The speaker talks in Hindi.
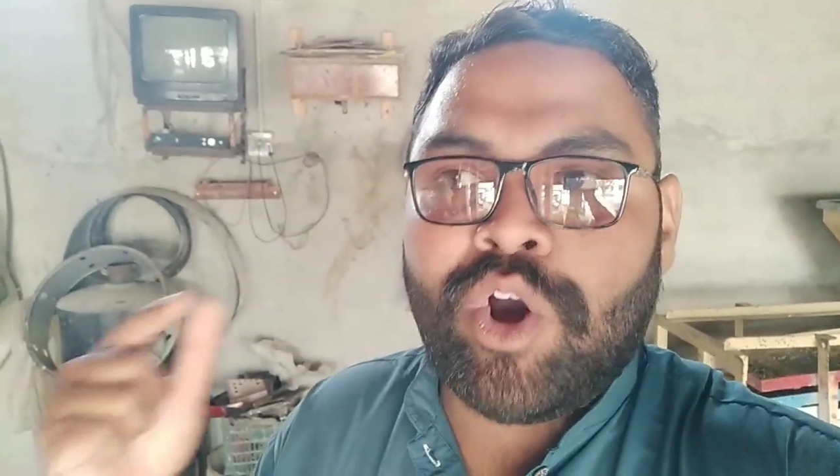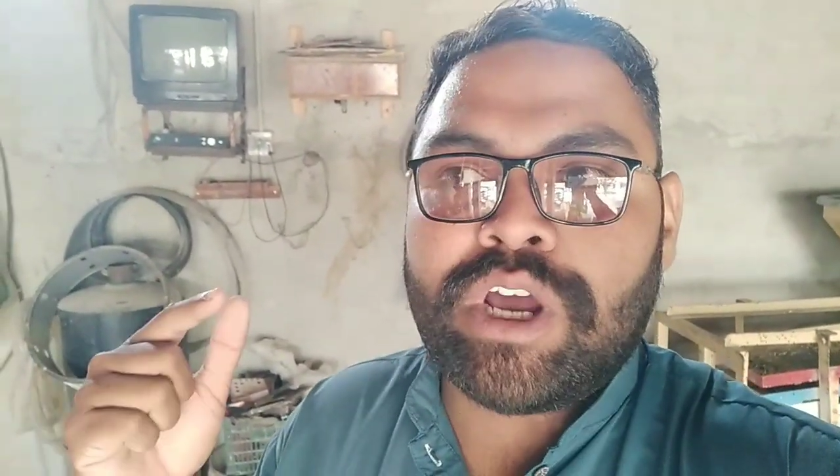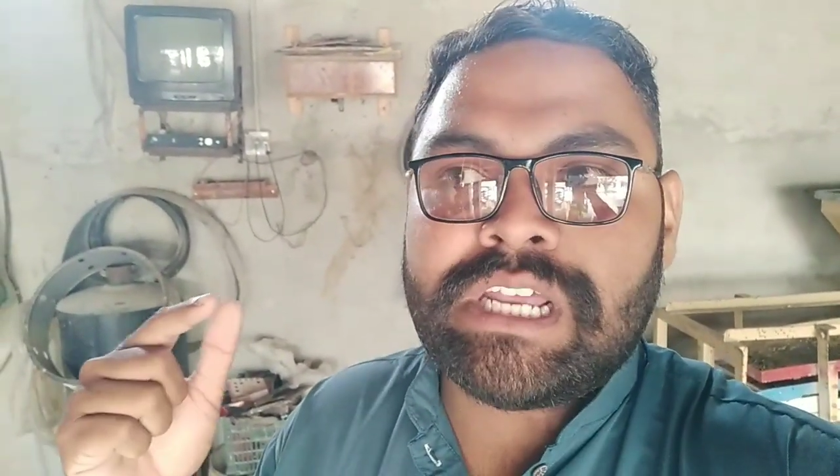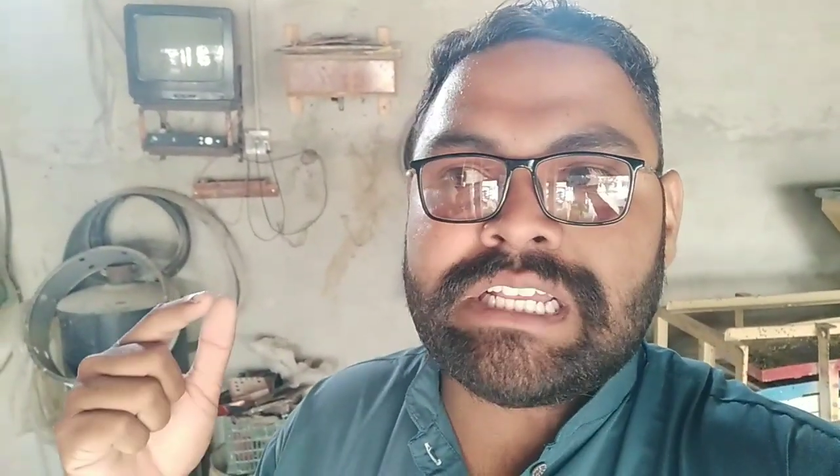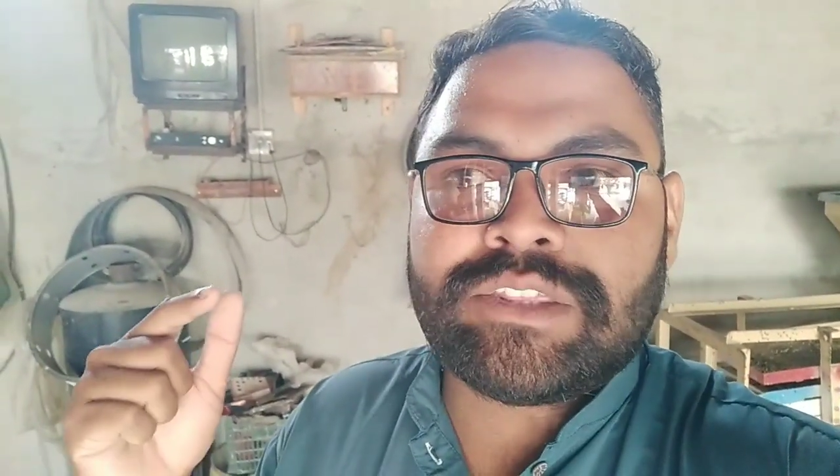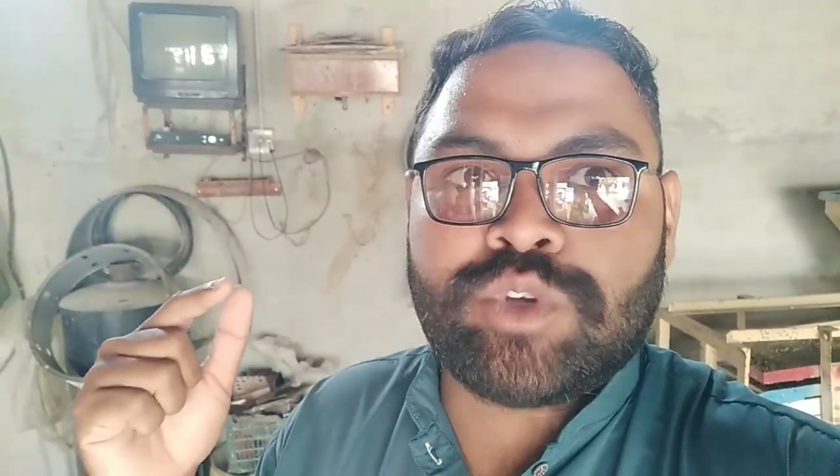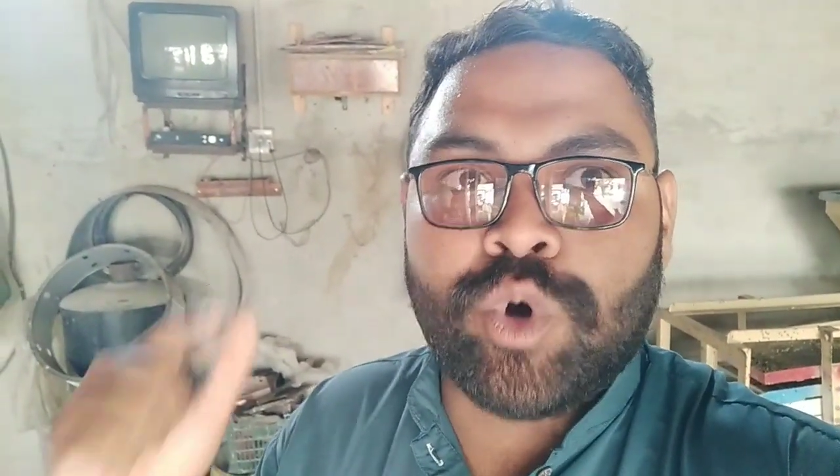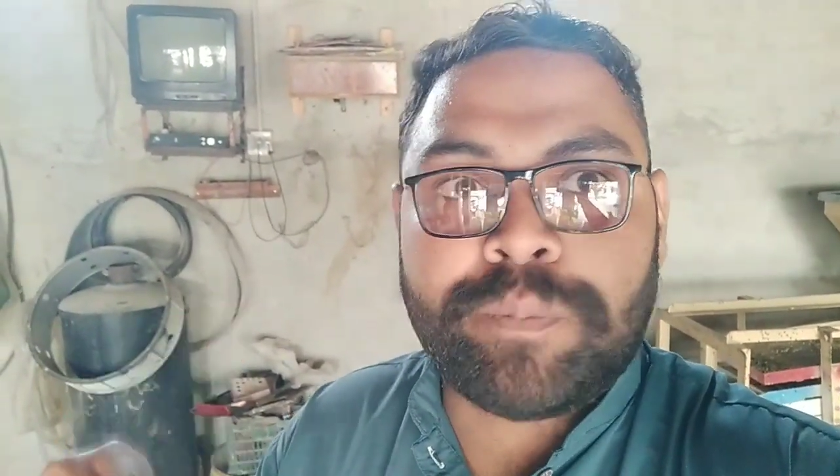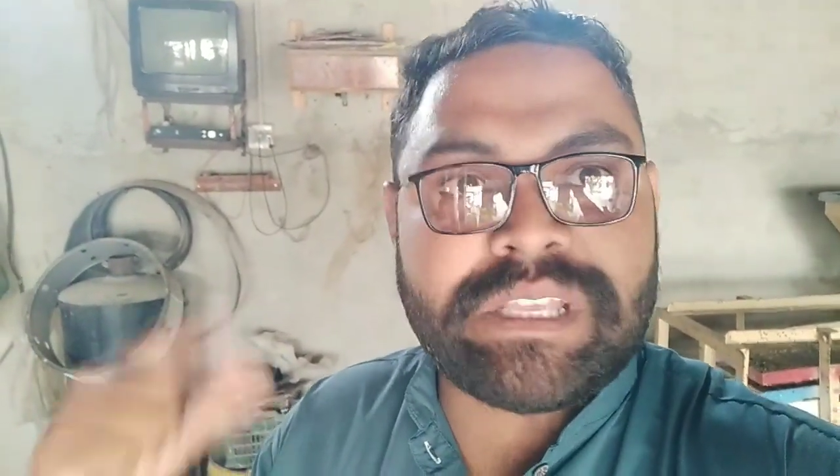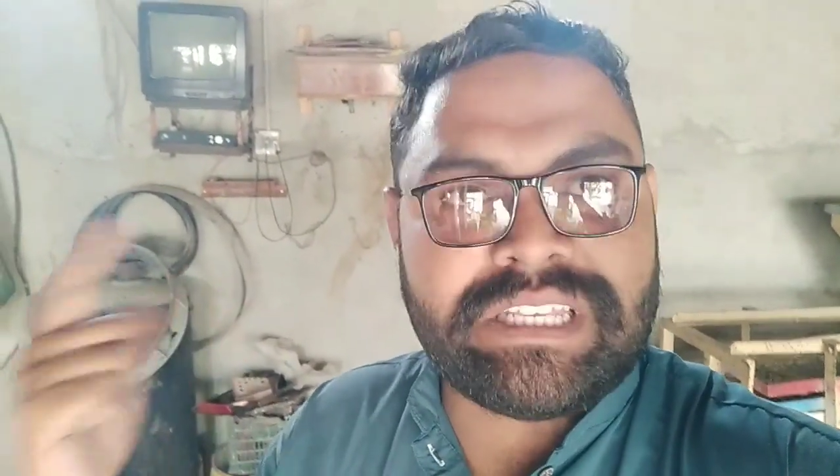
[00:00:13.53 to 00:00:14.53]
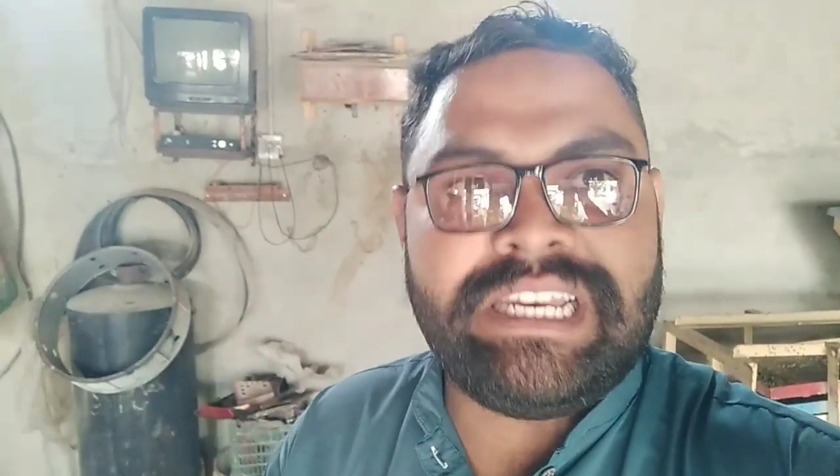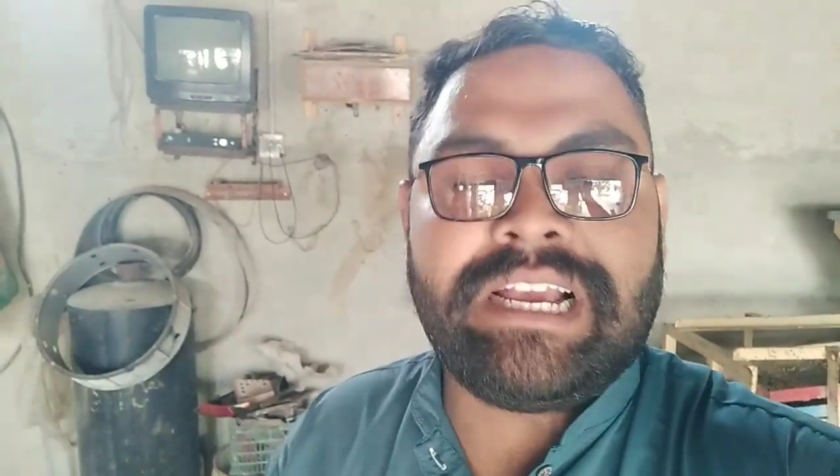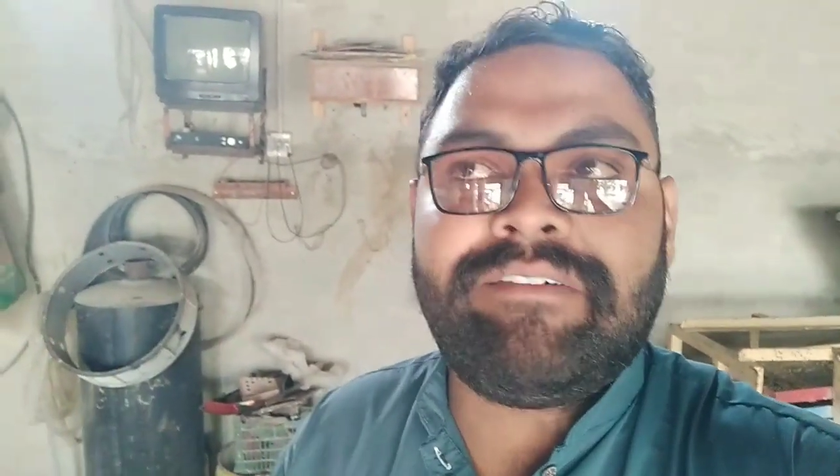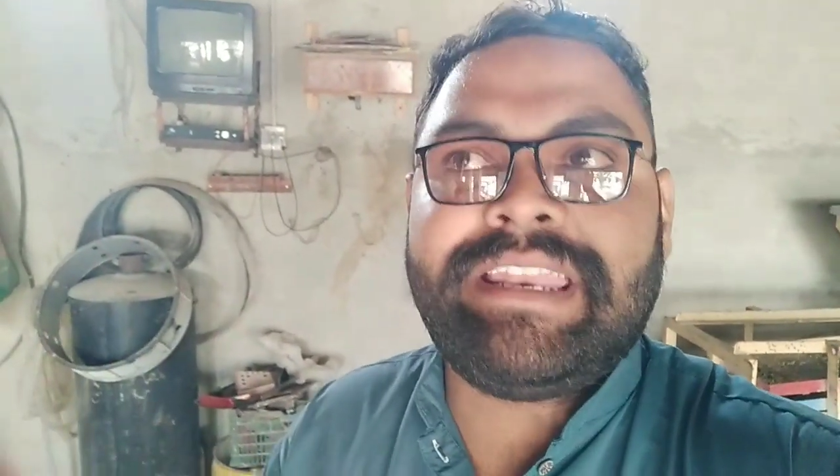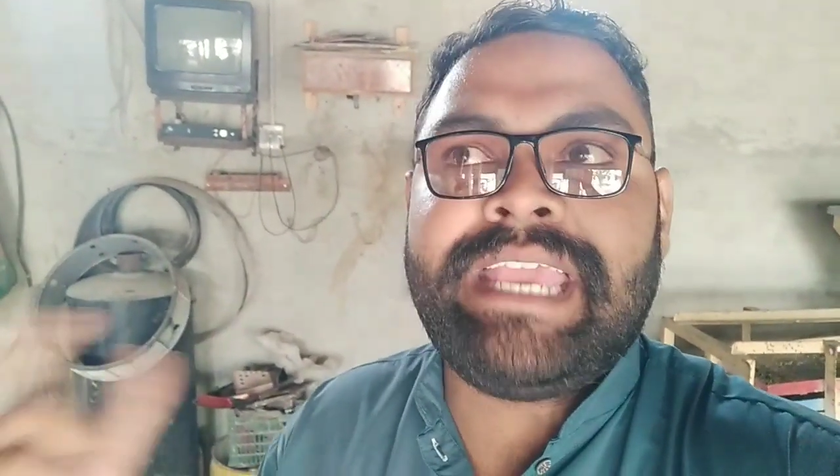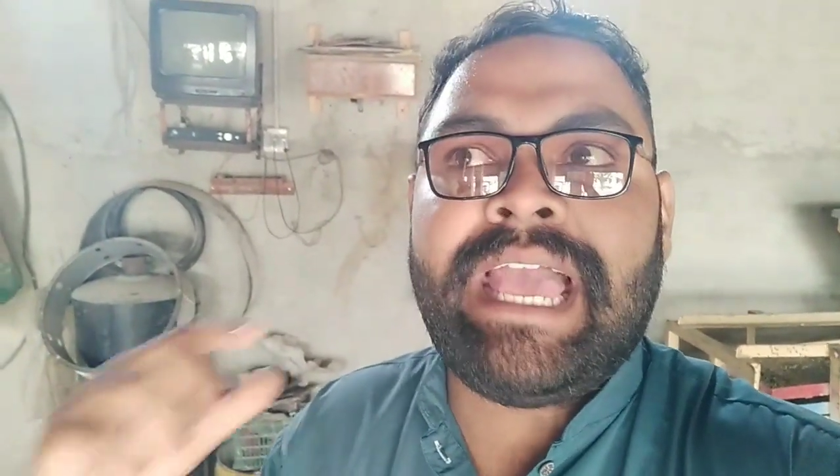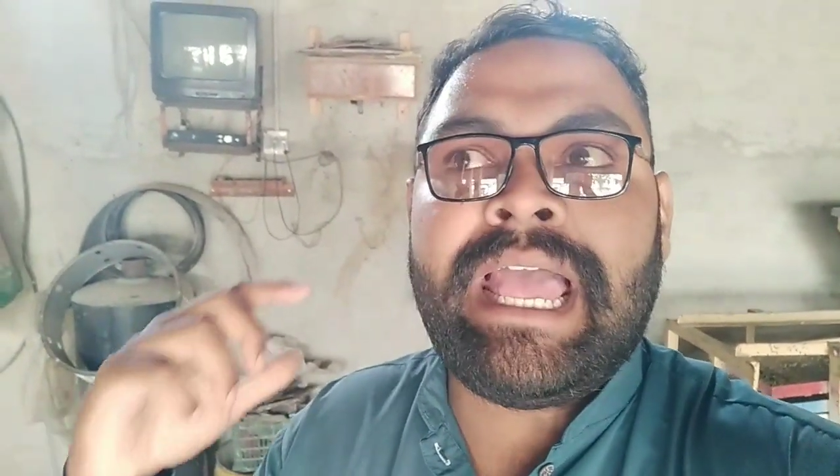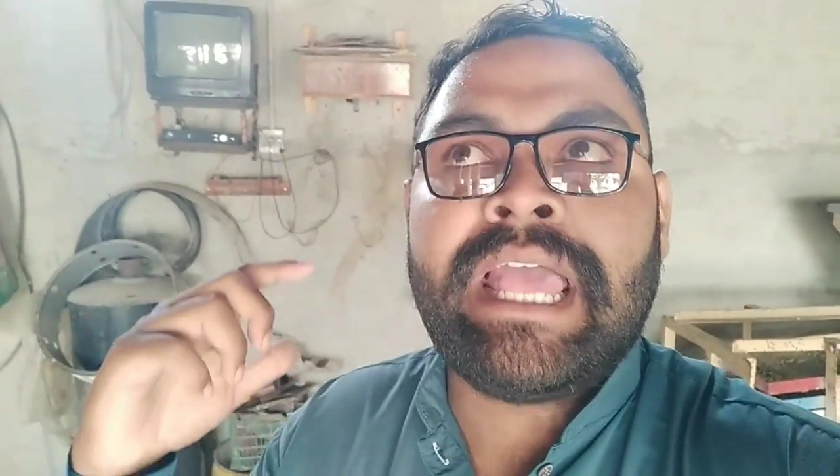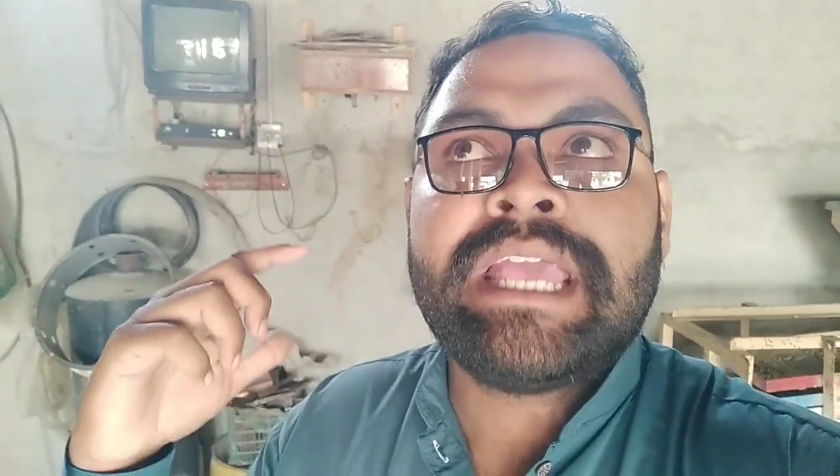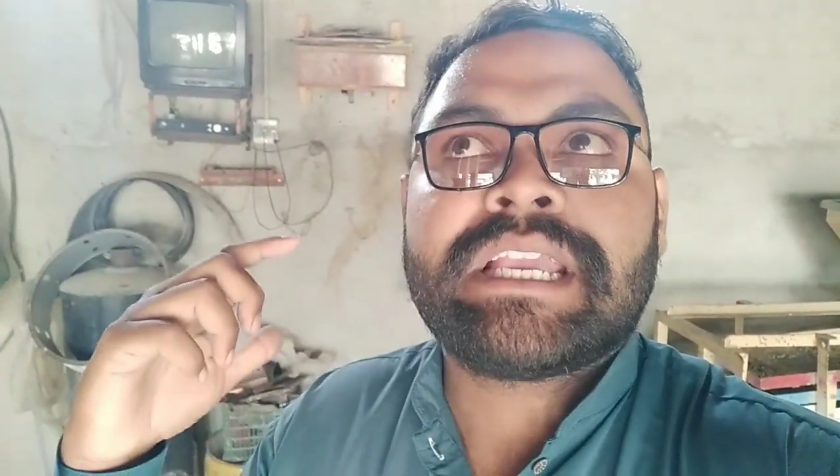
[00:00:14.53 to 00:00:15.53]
और धूप कितनी लगवानी है